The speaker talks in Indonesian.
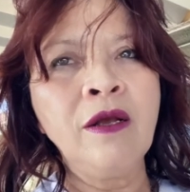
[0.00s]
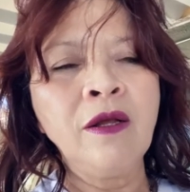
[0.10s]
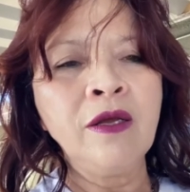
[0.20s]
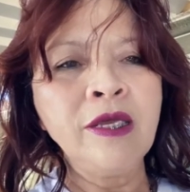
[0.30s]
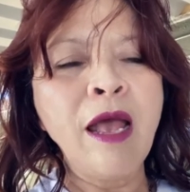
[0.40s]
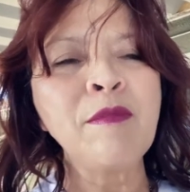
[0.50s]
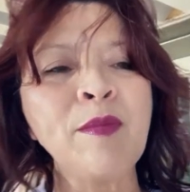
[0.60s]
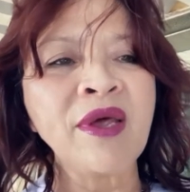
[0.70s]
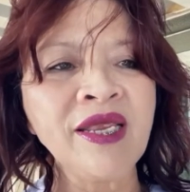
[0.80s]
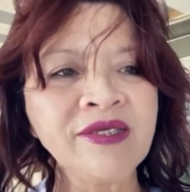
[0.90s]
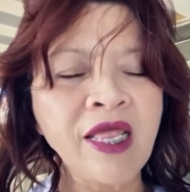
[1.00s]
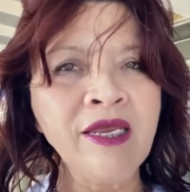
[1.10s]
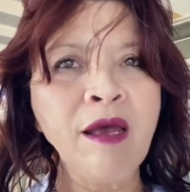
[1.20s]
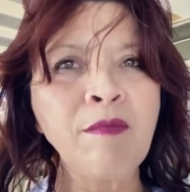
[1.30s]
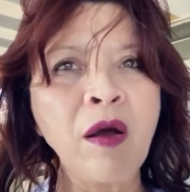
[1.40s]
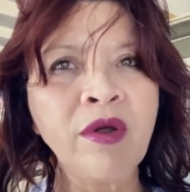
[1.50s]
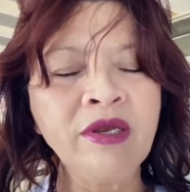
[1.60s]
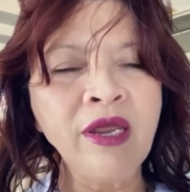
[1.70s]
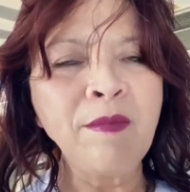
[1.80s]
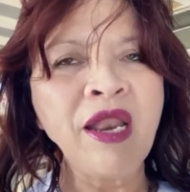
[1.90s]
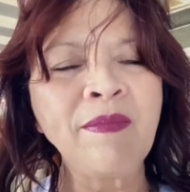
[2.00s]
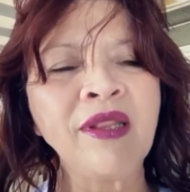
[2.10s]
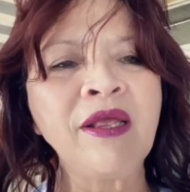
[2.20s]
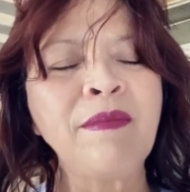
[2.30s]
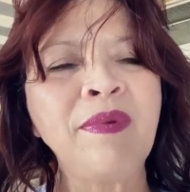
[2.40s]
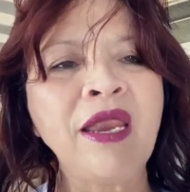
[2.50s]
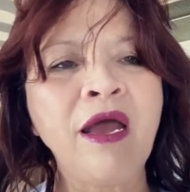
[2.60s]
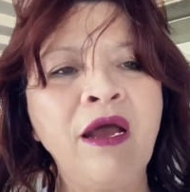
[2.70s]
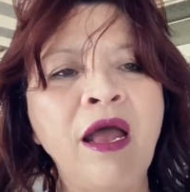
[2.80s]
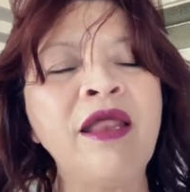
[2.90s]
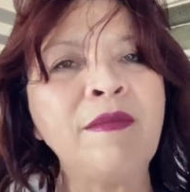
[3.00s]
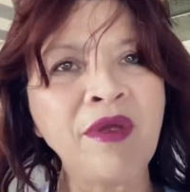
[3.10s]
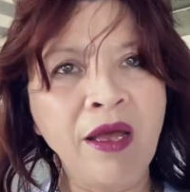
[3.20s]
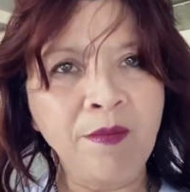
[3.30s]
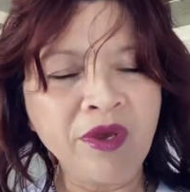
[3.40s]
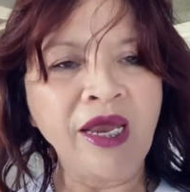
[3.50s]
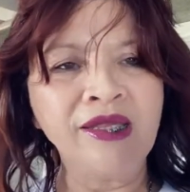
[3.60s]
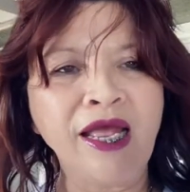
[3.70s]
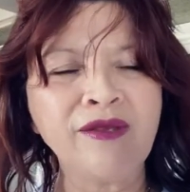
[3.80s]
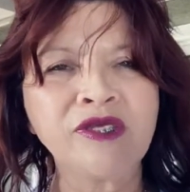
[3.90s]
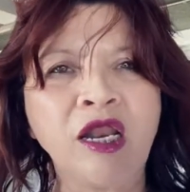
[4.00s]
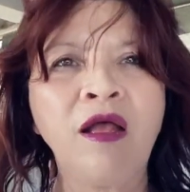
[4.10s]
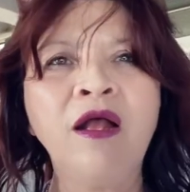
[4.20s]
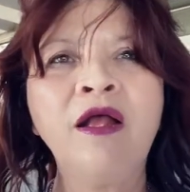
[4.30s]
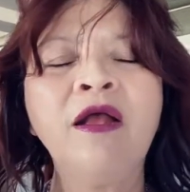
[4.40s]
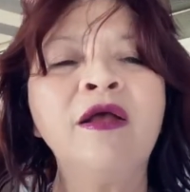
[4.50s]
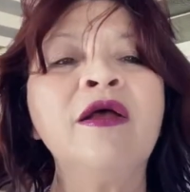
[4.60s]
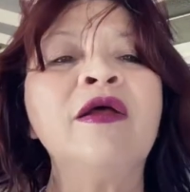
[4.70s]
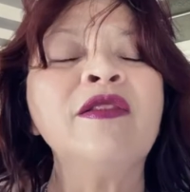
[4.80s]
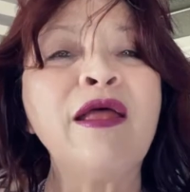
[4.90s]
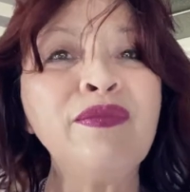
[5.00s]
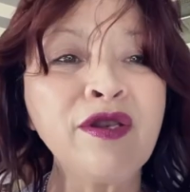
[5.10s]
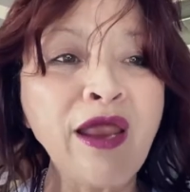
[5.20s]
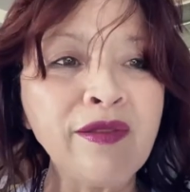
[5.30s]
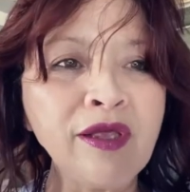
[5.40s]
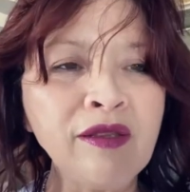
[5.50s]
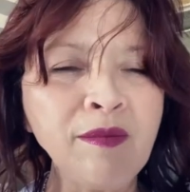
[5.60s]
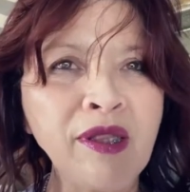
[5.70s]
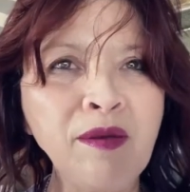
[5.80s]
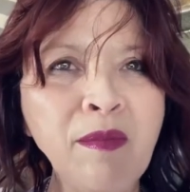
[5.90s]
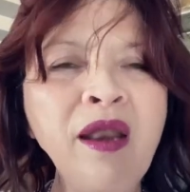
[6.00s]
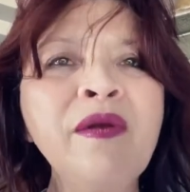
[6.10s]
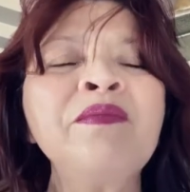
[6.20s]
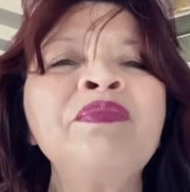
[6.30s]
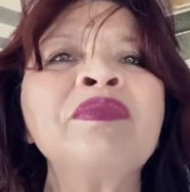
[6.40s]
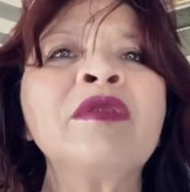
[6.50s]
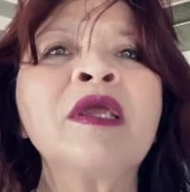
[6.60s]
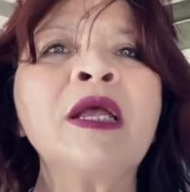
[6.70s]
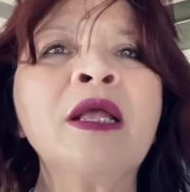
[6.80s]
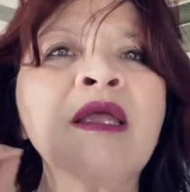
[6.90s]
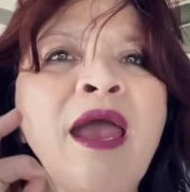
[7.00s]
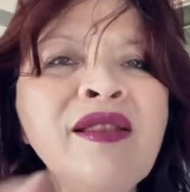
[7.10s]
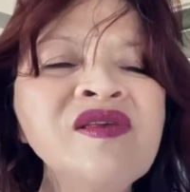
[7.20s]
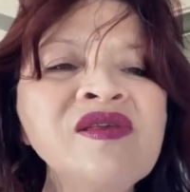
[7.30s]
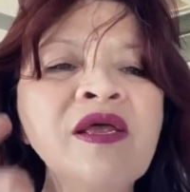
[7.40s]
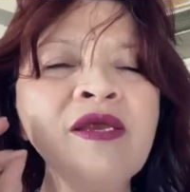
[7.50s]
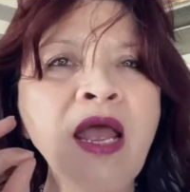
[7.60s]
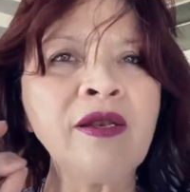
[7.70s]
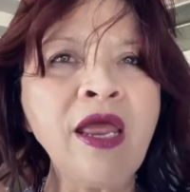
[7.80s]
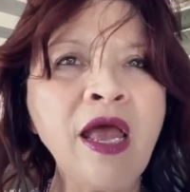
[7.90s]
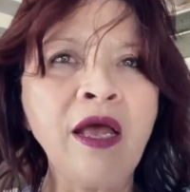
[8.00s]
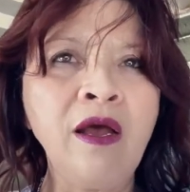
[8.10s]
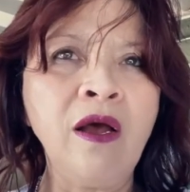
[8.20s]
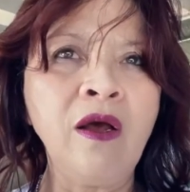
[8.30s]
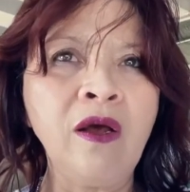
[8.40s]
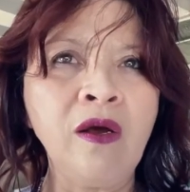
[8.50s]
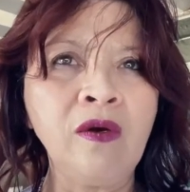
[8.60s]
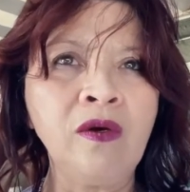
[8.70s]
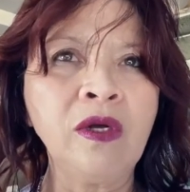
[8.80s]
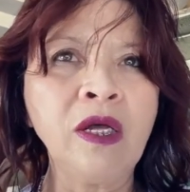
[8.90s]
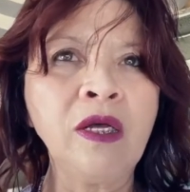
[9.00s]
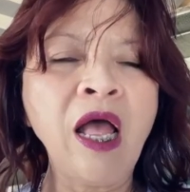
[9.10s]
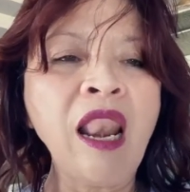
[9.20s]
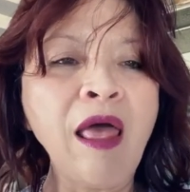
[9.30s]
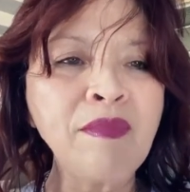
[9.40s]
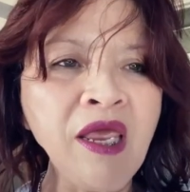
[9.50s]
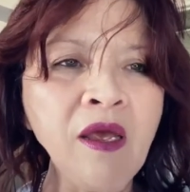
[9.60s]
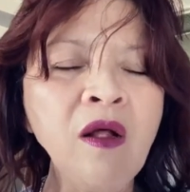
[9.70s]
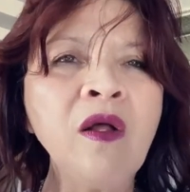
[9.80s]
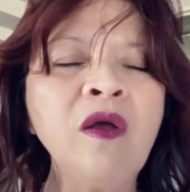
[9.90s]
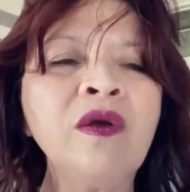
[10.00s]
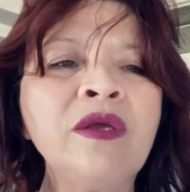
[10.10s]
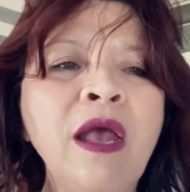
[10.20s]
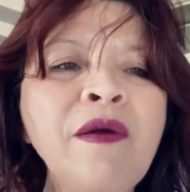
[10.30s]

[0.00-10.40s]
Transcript: yang memeriksa dia bahwa dia mendapatkan penya eh, ada penyakit kanker. Dan ternyata teman-teman, kanker yang dia uh, alami ya